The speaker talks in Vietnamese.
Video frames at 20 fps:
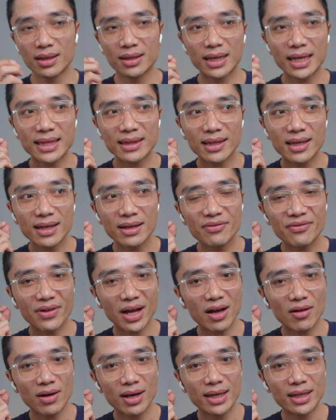Cái tiếng
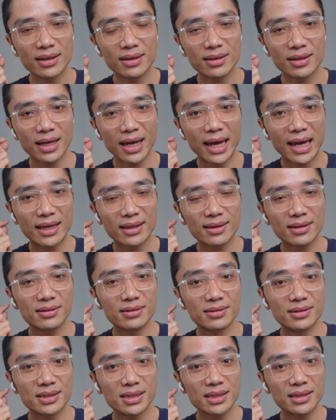violin nghe
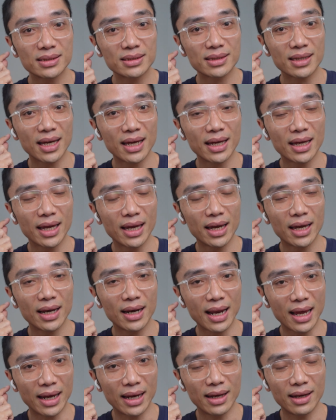từ chiếc tai nghe
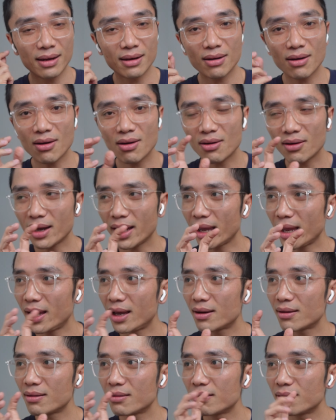này á, nó
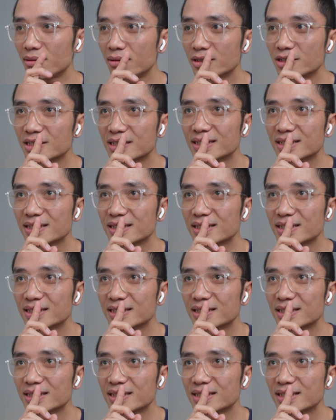nghe nó